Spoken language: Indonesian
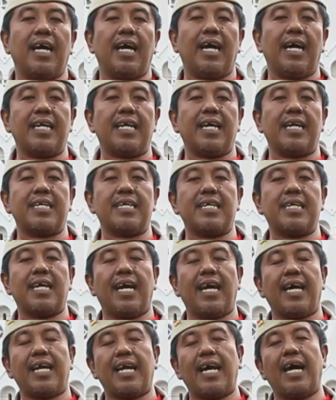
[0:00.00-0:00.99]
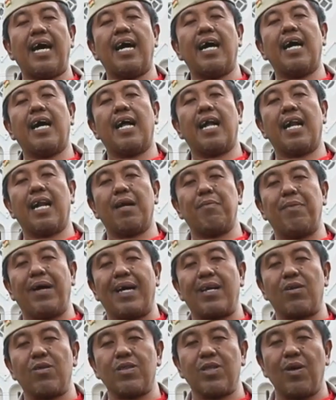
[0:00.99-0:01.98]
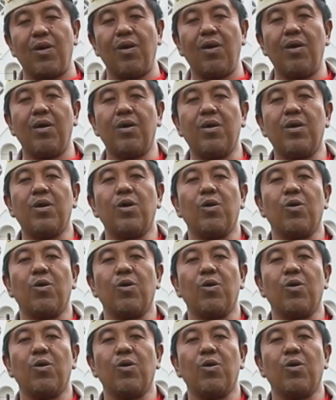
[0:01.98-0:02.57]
ada di daerah Lebak Roto,